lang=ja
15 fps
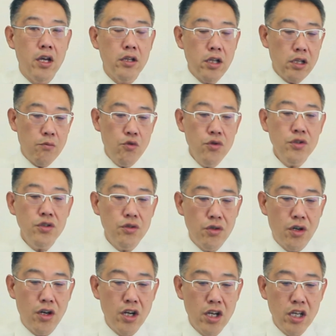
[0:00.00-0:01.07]
だってむし
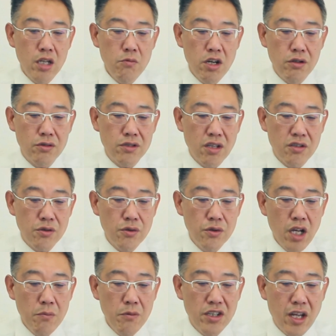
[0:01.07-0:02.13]
ろ、今言った条
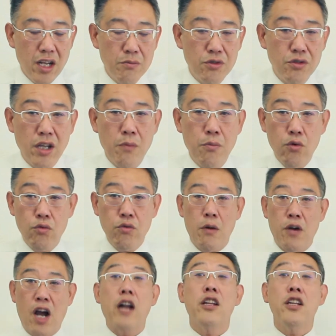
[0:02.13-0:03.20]
件みたいな物件、僕
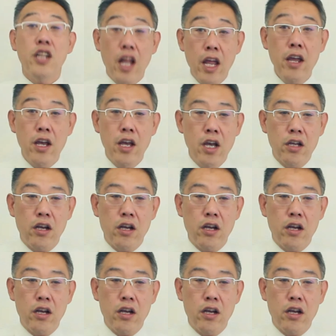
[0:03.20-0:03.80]
が仮にね、